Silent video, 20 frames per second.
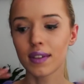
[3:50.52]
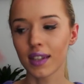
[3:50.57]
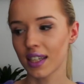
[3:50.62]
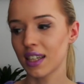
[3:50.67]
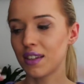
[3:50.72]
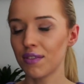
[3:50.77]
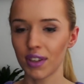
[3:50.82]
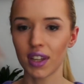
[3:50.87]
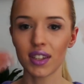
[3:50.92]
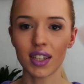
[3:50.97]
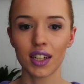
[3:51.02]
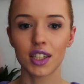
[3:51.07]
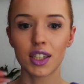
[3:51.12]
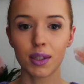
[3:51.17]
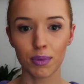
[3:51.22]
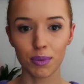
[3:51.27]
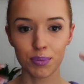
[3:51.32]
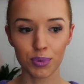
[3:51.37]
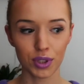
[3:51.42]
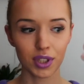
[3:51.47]
Taki wiatrak
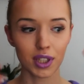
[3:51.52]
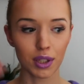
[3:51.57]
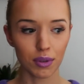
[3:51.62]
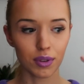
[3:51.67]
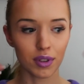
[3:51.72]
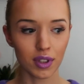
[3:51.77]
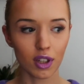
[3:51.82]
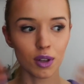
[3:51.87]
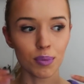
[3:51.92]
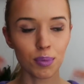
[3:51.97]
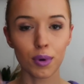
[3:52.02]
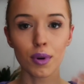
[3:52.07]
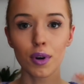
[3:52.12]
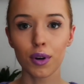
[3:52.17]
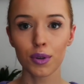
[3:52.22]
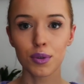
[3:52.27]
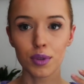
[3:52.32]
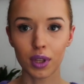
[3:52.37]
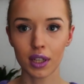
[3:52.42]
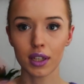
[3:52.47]
się by przydał do tego
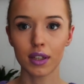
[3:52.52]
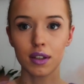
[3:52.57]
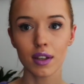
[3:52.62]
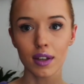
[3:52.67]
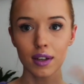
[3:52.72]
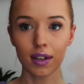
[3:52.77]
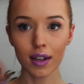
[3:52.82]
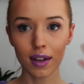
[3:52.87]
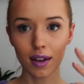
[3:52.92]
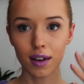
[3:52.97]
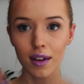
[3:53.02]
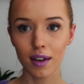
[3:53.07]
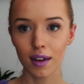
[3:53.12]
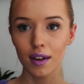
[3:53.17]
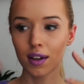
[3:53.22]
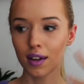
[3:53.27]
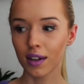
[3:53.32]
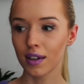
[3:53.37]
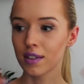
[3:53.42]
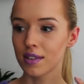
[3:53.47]
pokoju, taki
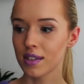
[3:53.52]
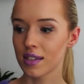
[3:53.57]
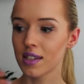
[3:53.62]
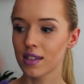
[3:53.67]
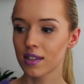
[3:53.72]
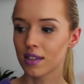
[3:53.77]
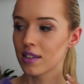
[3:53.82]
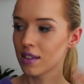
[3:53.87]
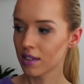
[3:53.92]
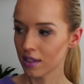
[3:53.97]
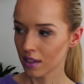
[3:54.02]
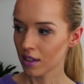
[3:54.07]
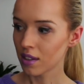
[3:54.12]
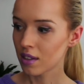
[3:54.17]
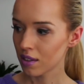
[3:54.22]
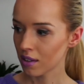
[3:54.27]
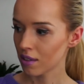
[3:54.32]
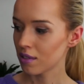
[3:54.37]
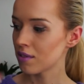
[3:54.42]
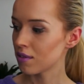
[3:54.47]
z
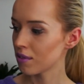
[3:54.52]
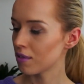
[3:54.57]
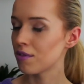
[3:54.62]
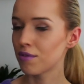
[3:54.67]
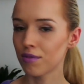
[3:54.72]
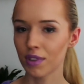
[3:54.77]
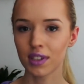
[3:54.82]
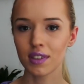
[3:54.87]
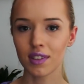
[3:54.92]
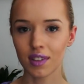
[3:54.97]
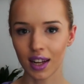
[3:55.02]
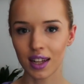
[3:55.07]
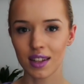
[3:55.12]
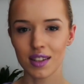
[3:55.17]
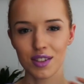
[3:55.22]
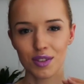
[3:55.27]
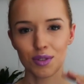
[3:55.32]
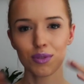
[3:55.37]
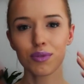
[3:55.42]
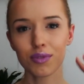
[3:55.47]

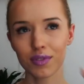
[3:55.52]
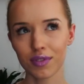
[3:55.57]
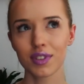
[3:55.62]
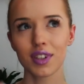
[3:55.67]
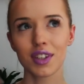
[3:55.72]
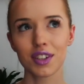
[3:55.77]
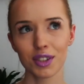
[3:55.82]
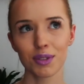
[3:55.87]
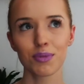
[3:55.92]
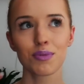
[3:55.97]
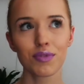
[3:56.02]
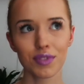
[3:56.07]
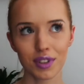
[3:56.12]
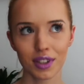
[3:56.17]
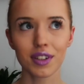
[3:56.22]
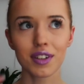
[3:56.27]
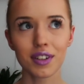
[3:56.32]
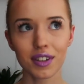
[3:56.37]
wentylacją, jak się mówi.